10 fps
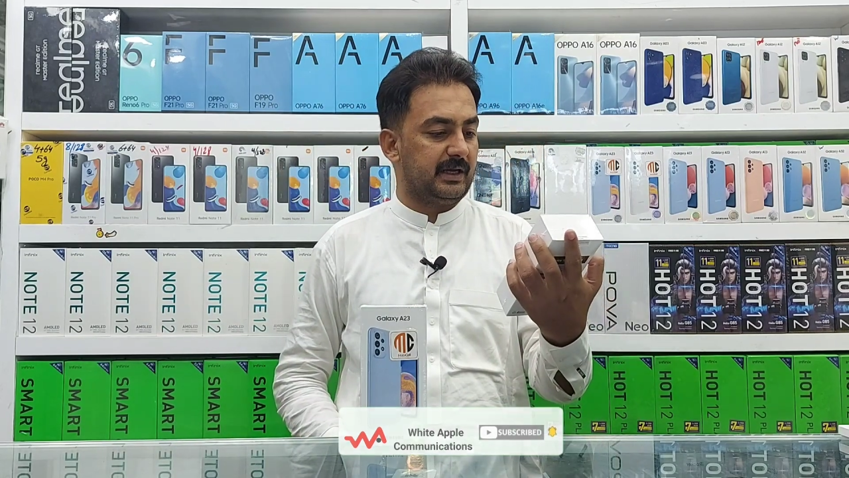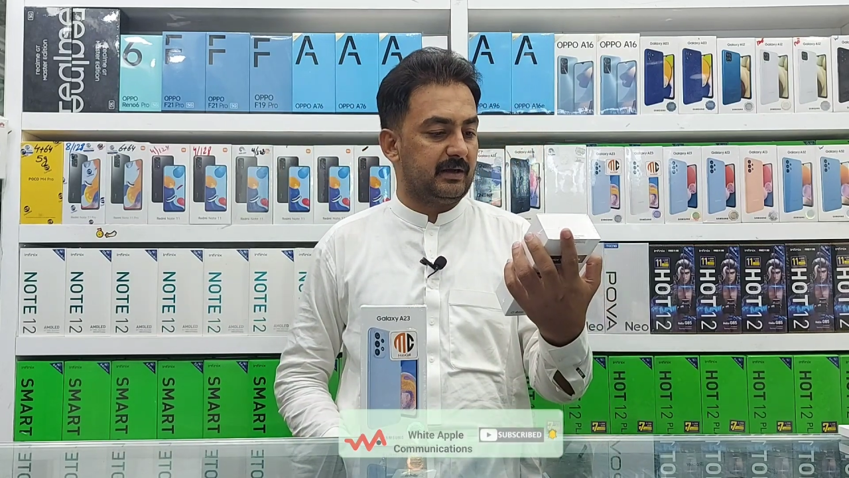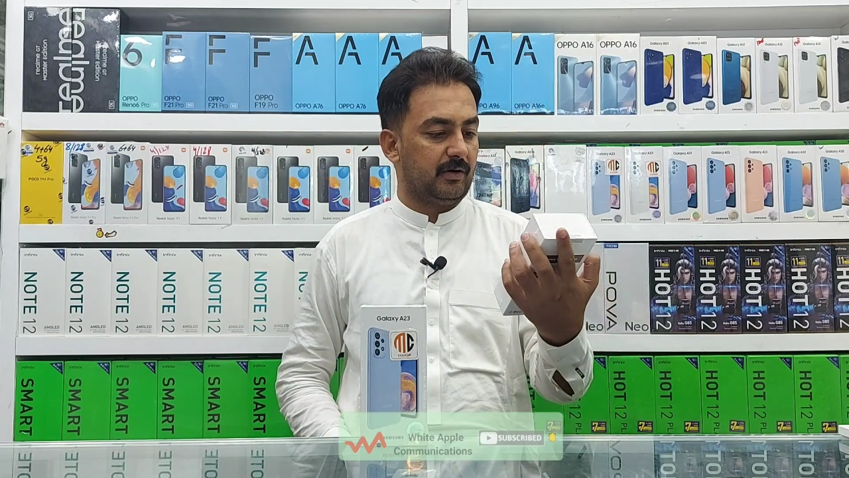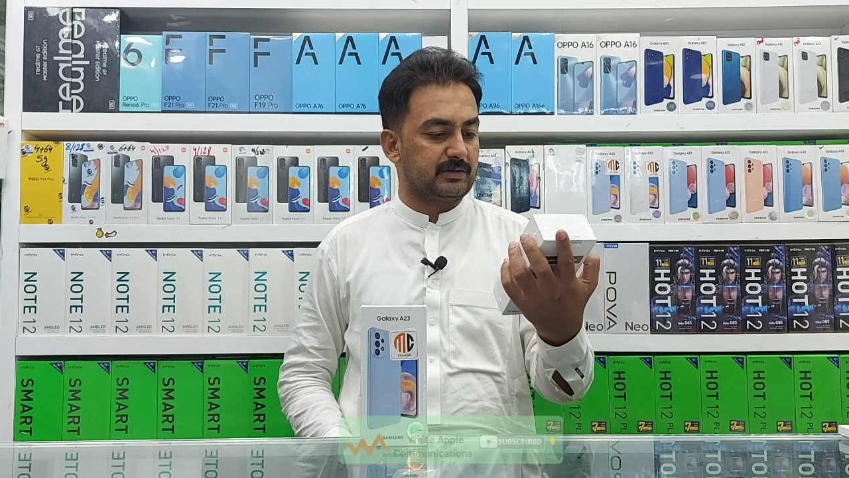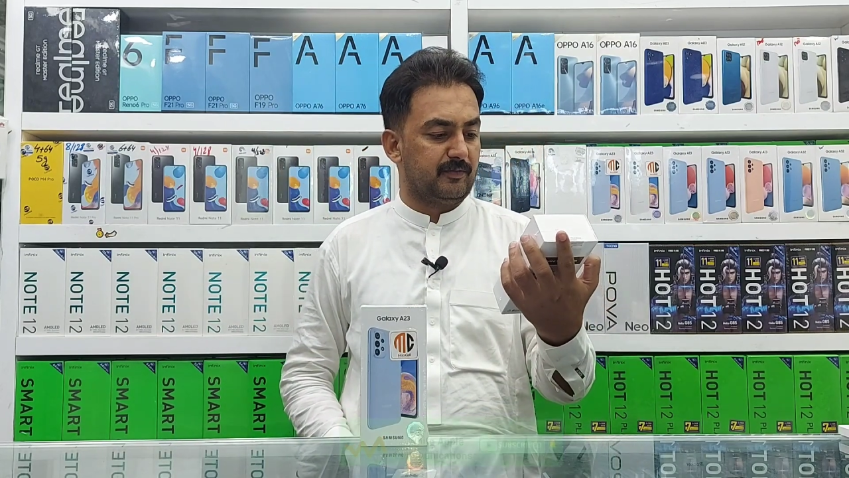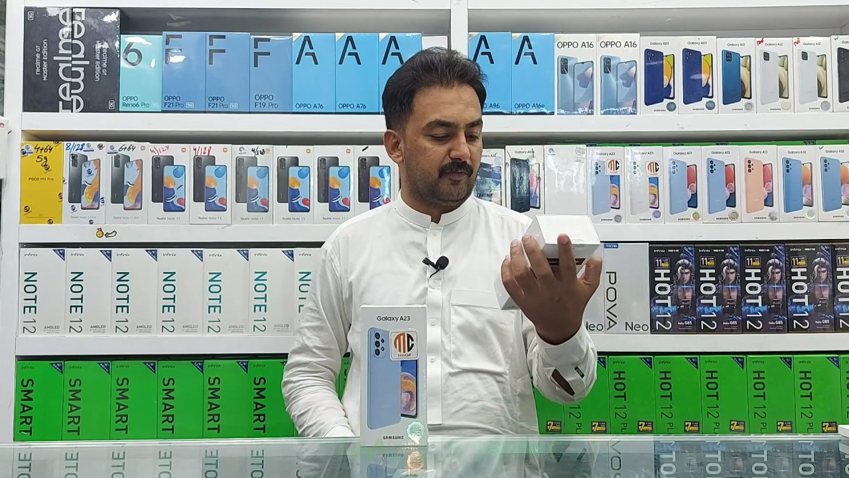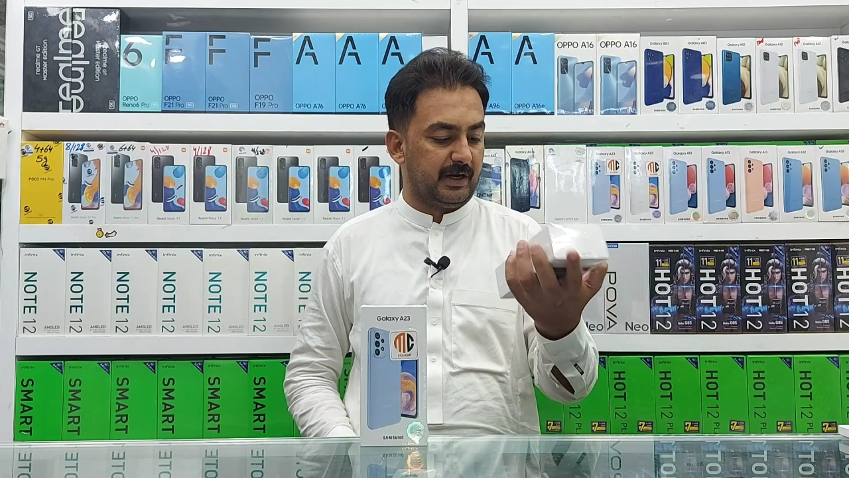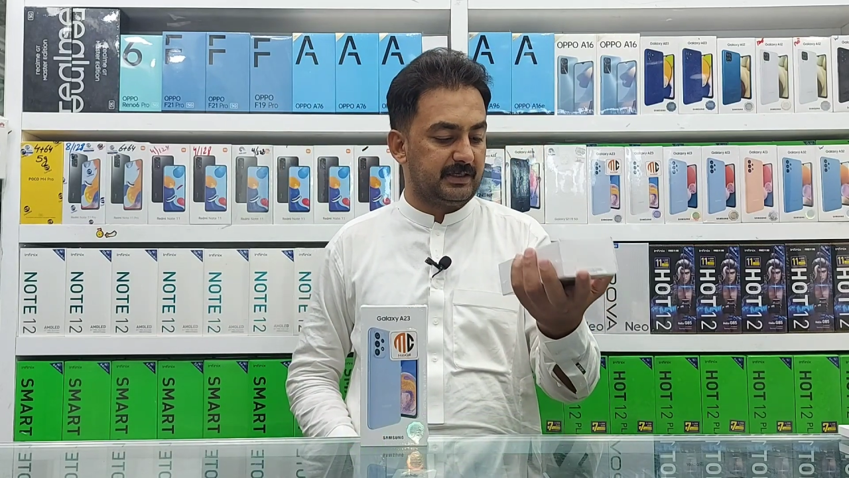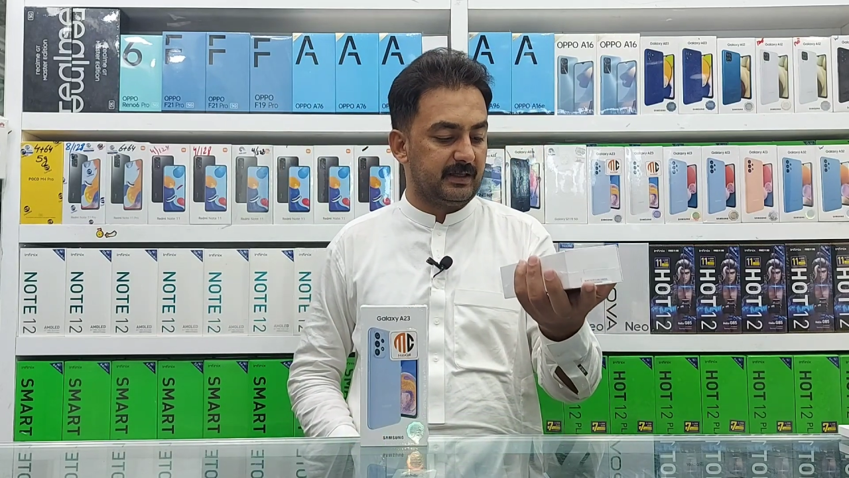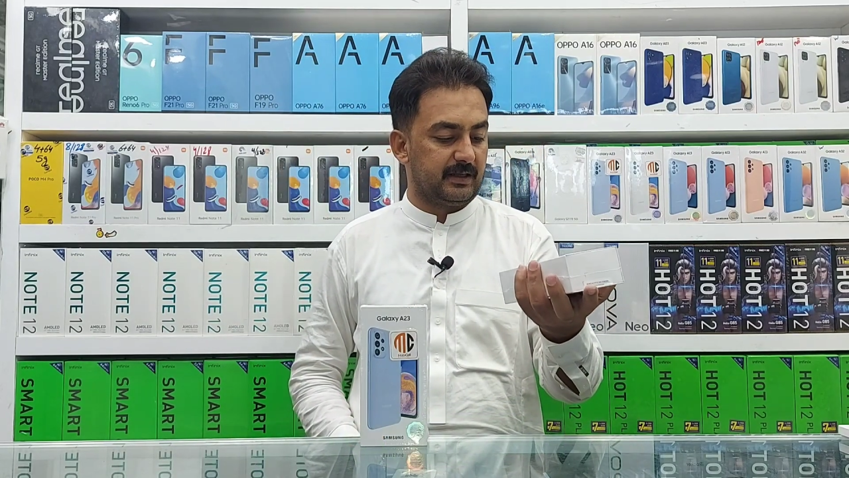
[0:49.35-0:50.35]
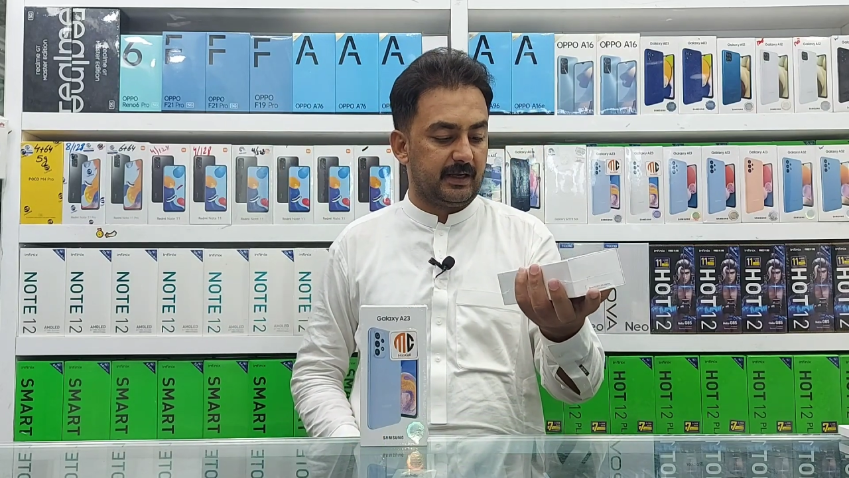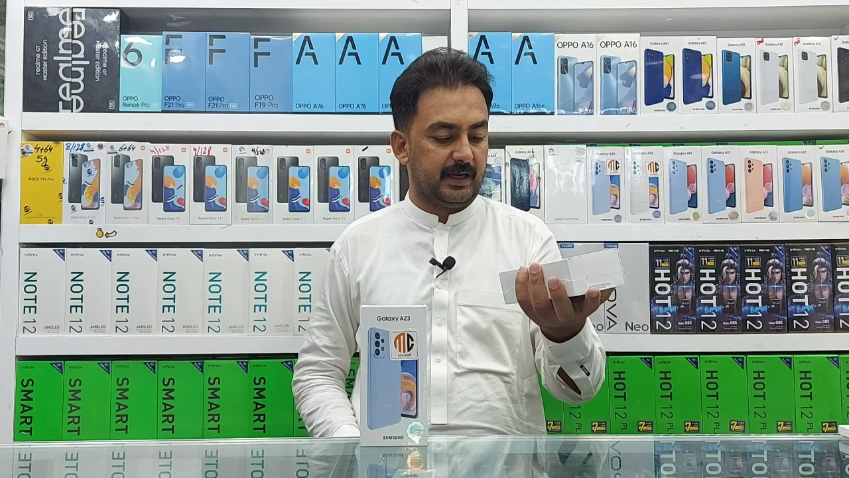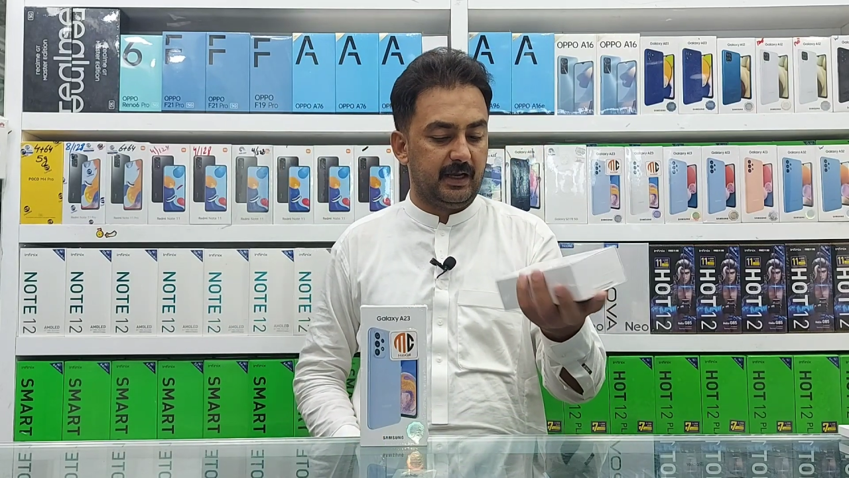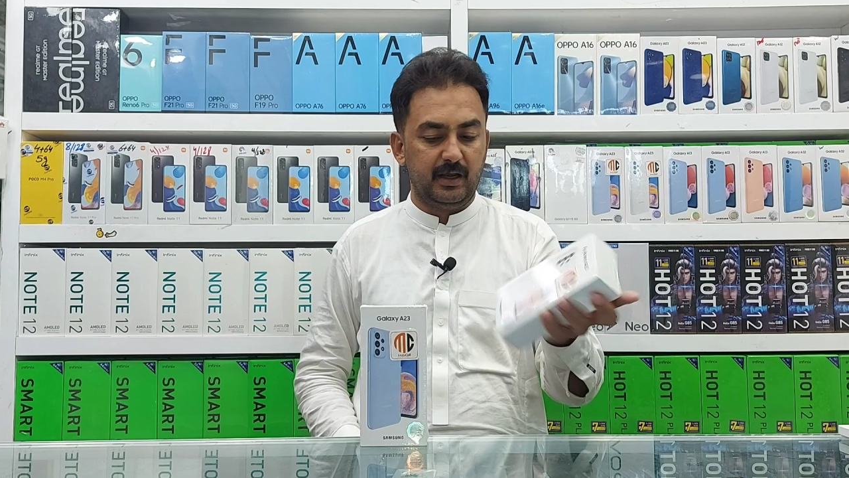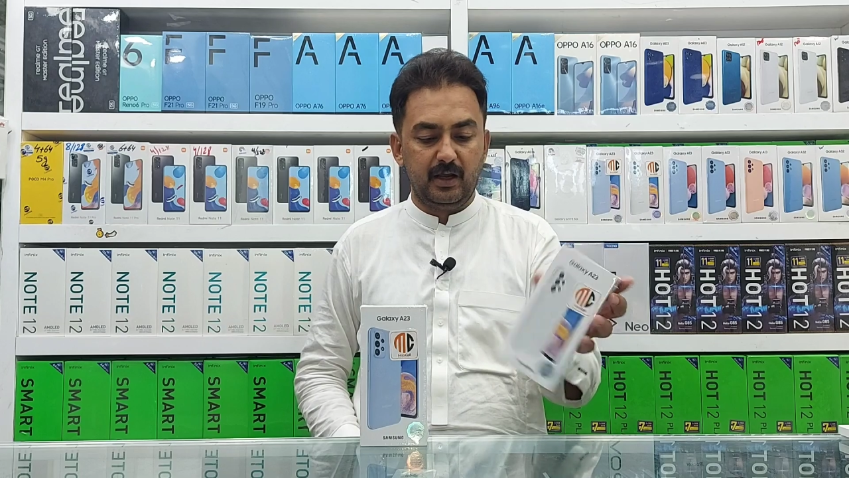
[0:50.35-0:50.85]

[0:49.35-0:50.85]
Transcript: एक औसम वाइट कलर है